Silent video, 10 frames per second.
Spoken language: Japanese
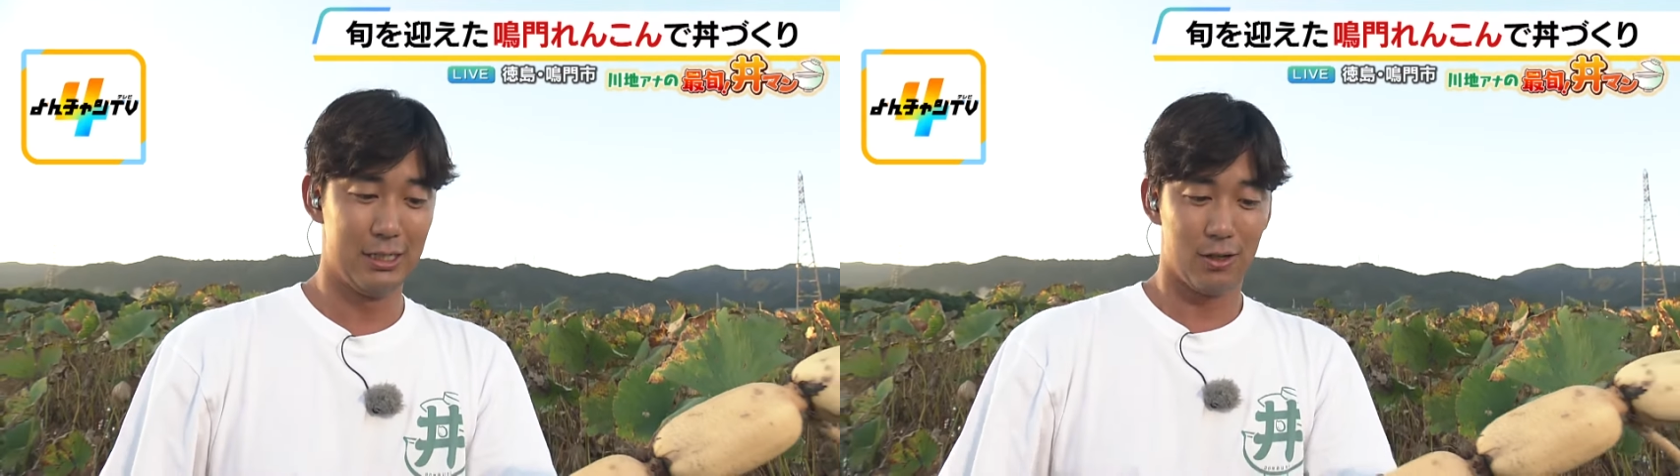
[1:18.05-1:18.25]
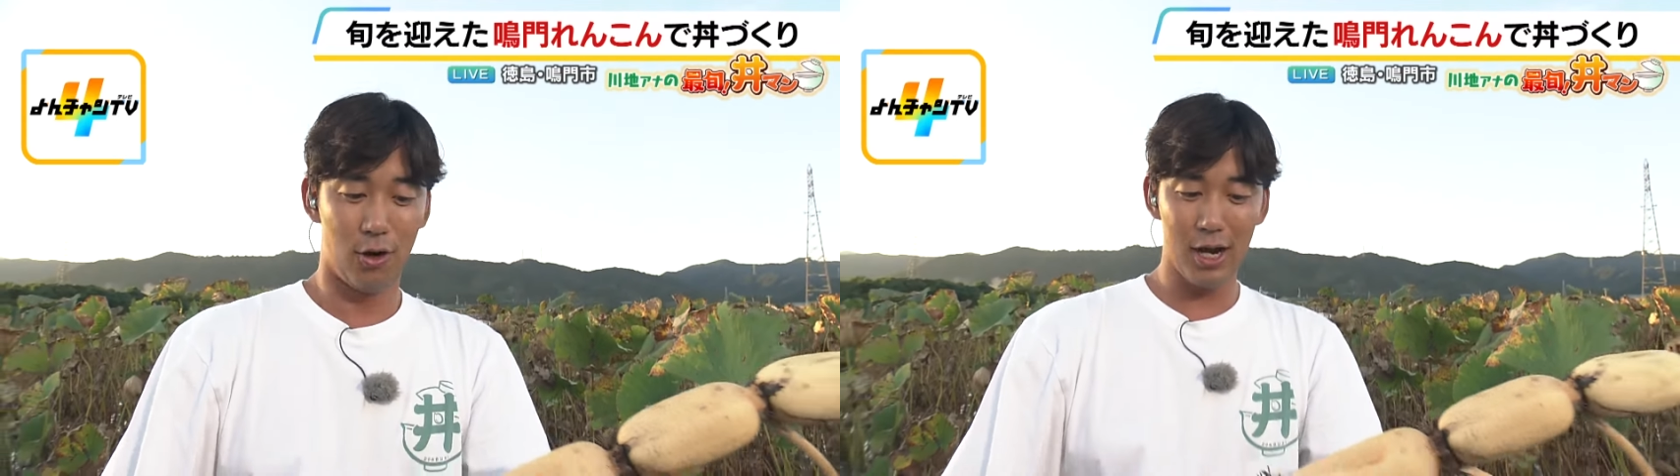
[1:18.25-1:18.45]

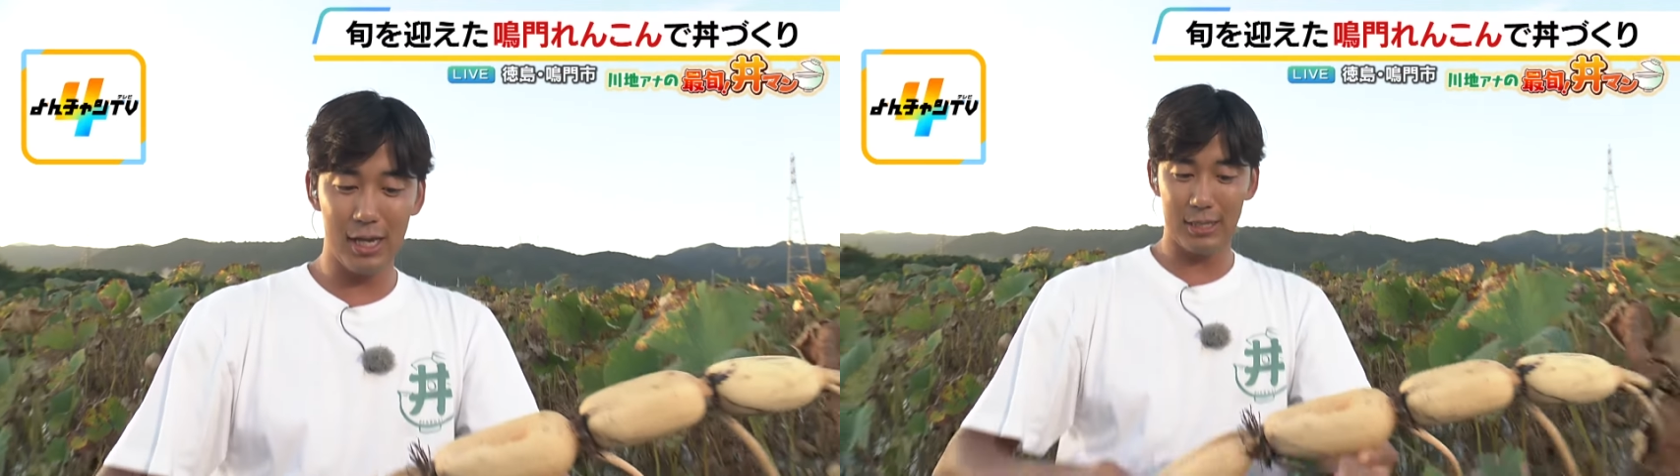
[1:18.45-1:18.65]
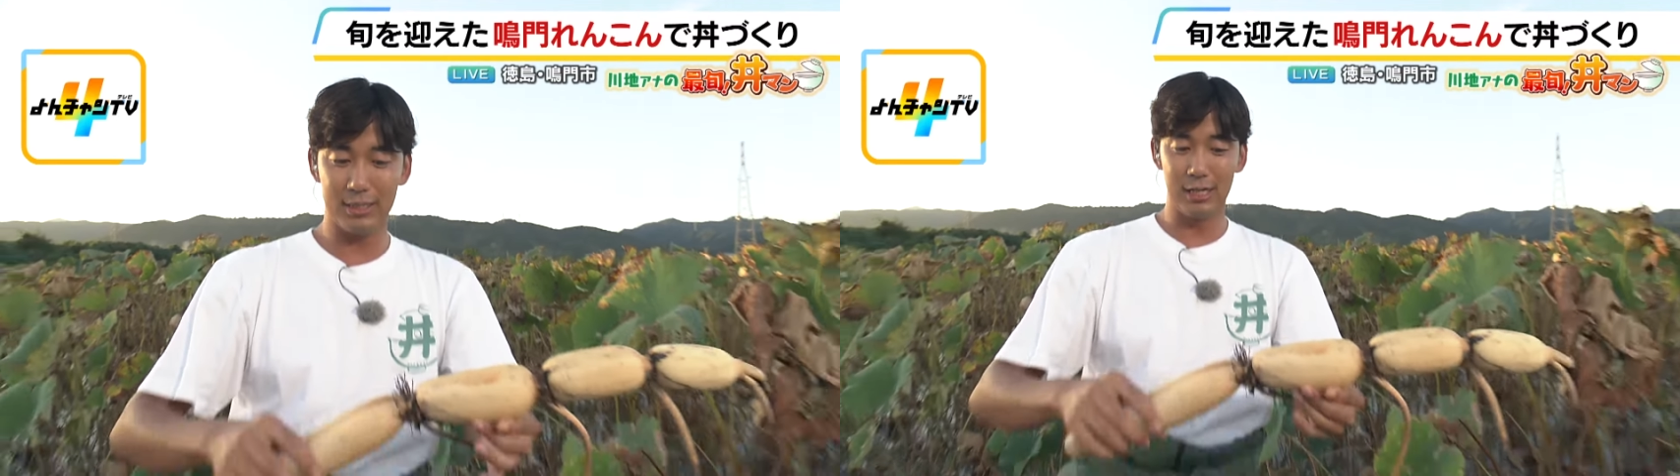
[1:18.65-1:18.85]
これ
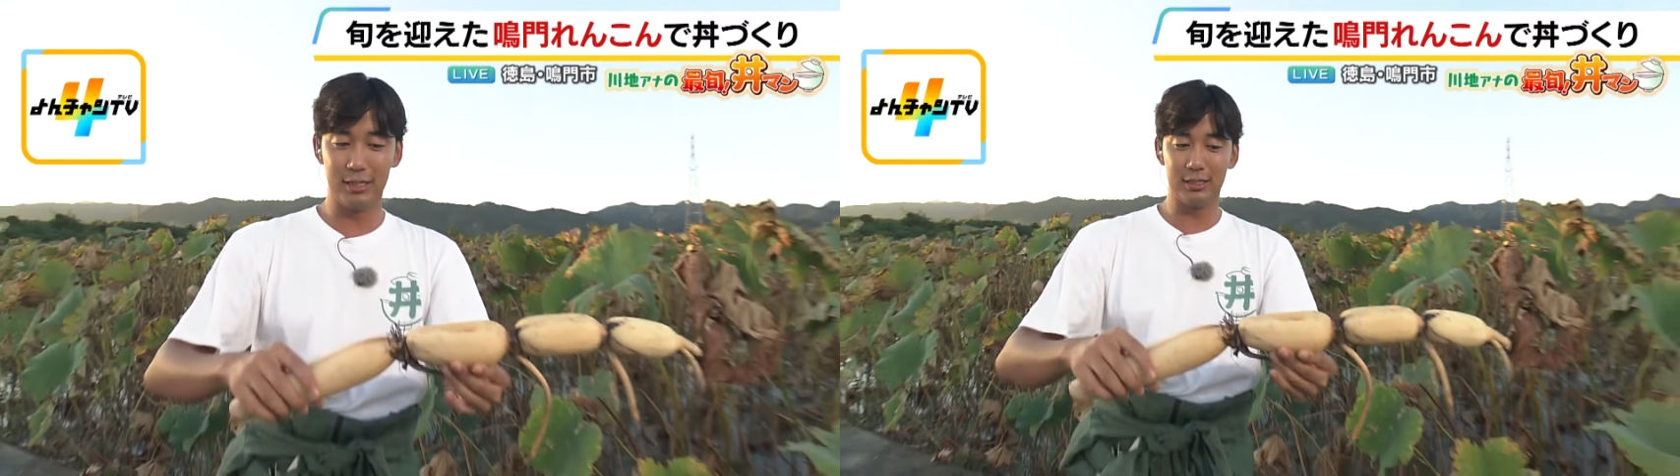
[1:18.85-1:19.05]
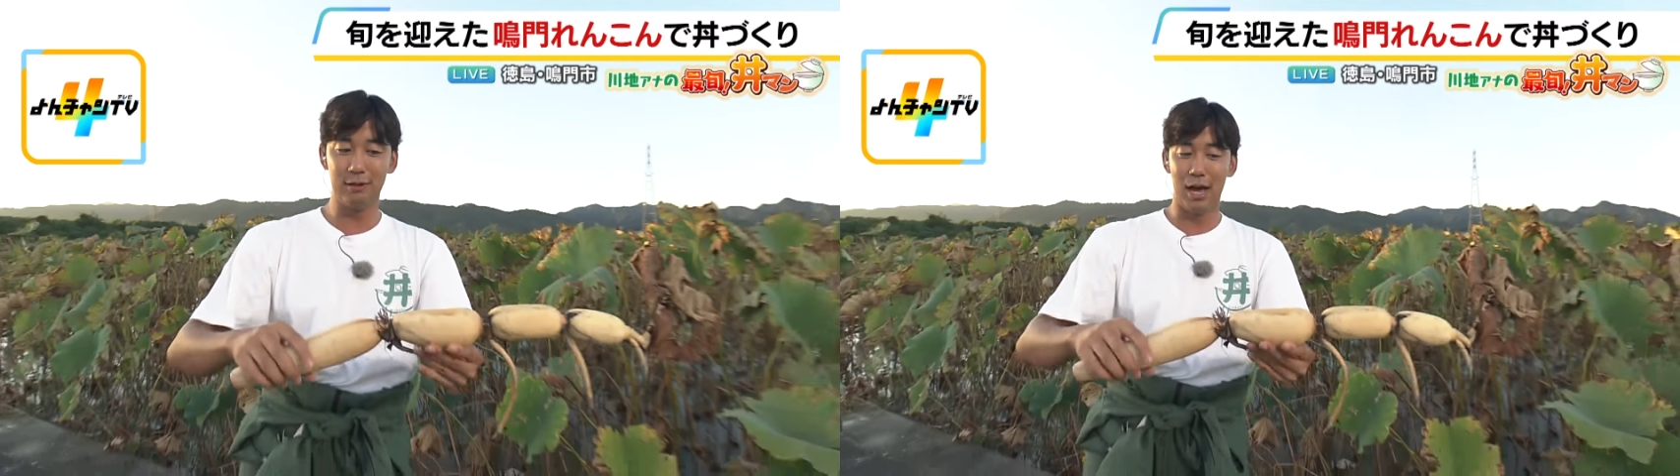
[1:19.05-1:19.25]
がですね、
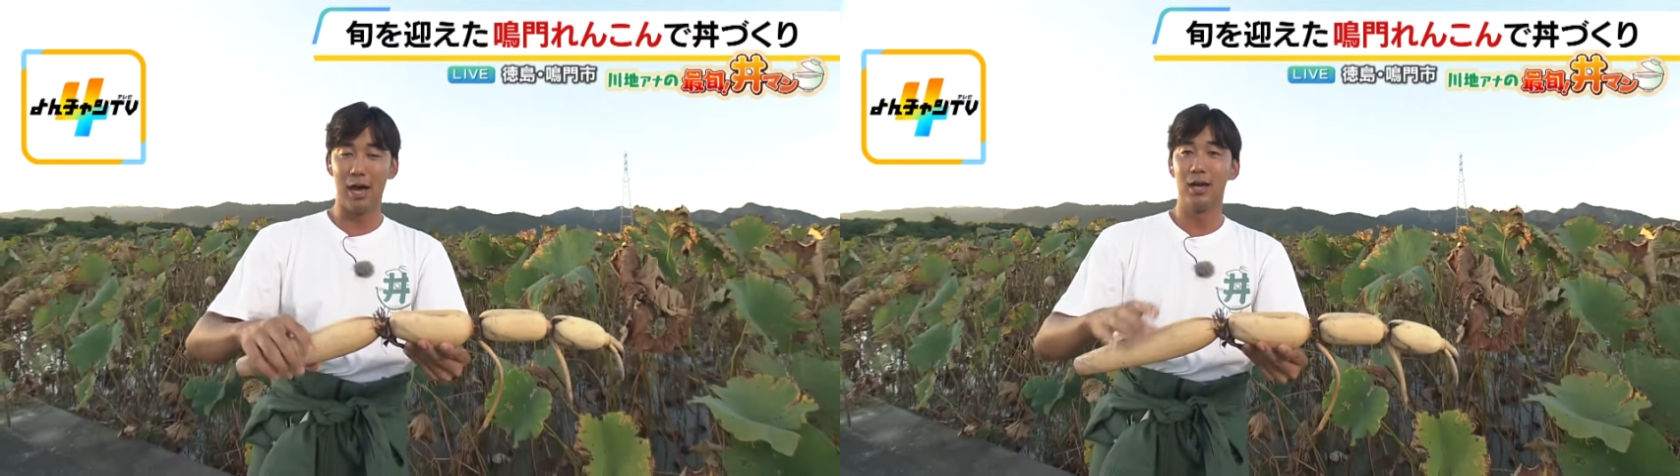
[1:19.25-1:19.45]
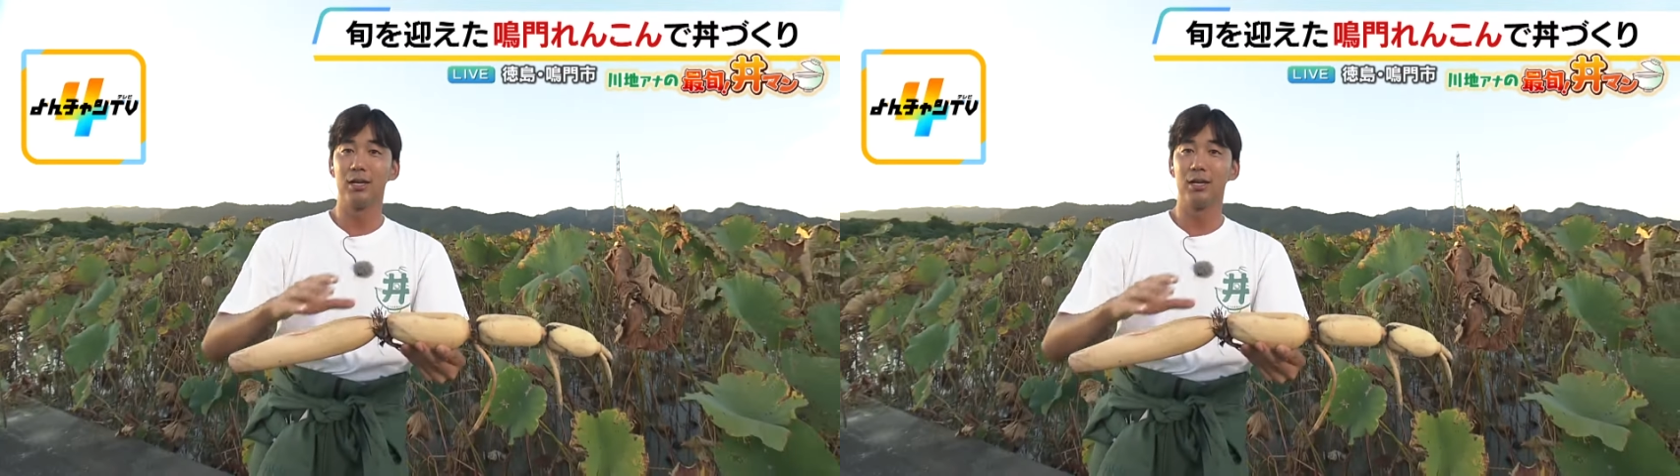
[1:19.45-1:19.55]
実は